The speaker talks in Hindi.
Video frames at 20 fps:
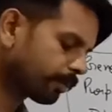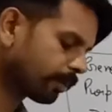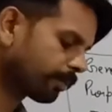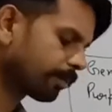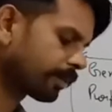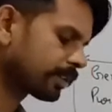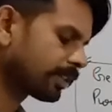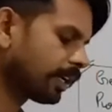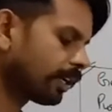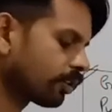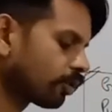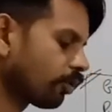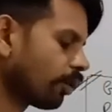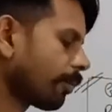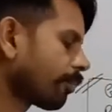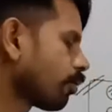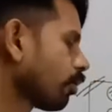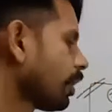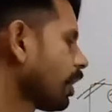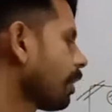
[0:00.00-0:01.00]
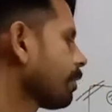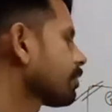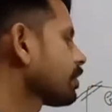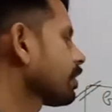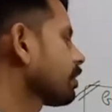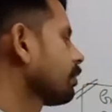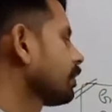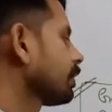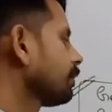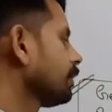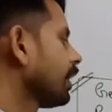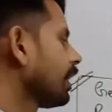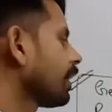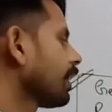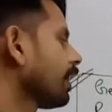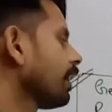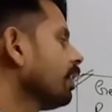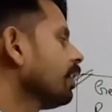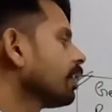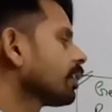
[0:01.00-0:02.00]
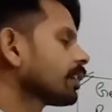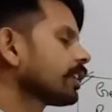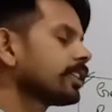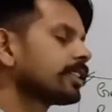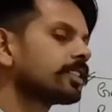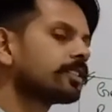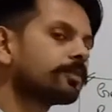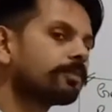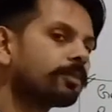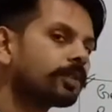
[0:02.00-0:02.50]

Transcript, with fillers: पर्पज़ है तो आपको नाम से समझ में आ रहा है कि इस